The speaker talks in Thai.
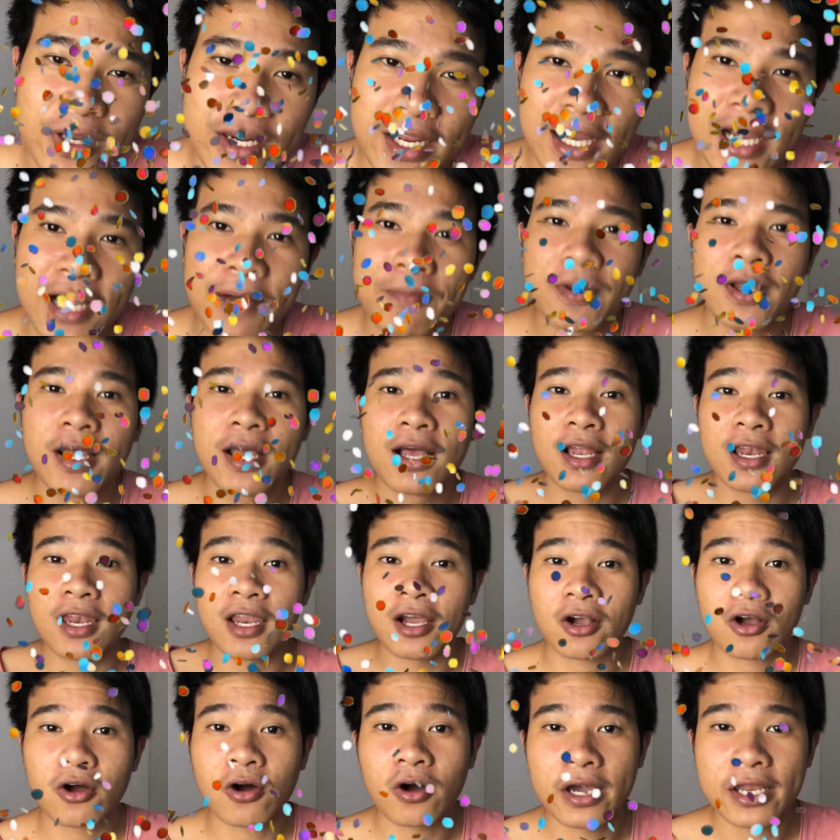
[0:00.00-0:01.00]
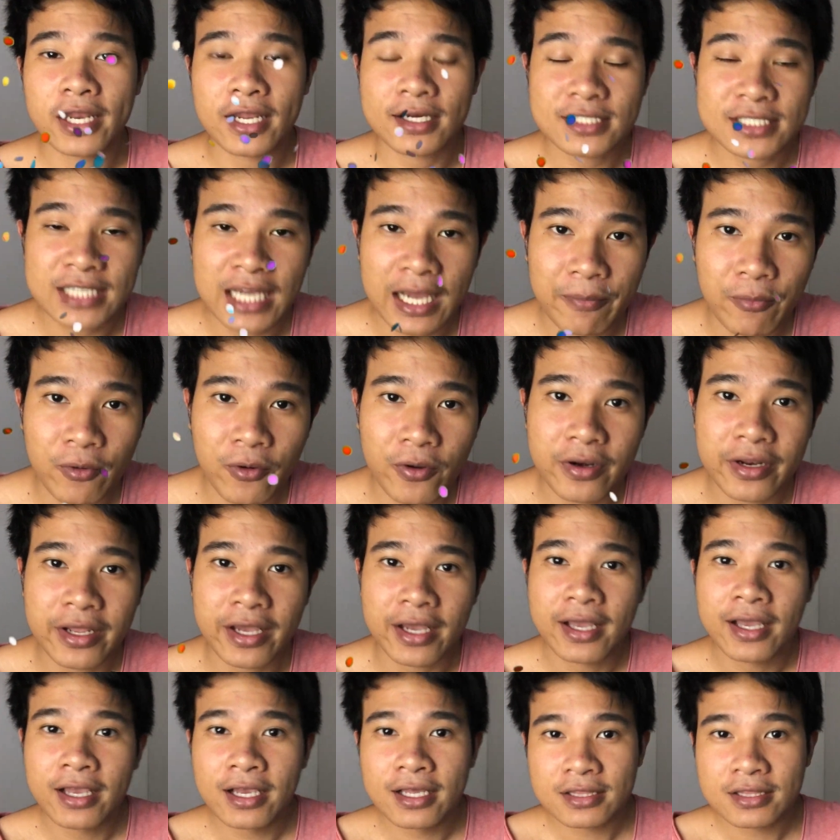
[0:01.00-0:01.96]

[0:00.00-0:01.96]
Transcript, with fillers: ด้วยนะครับ แล้วก็ให้ทั้ง 3 คนเนี่ย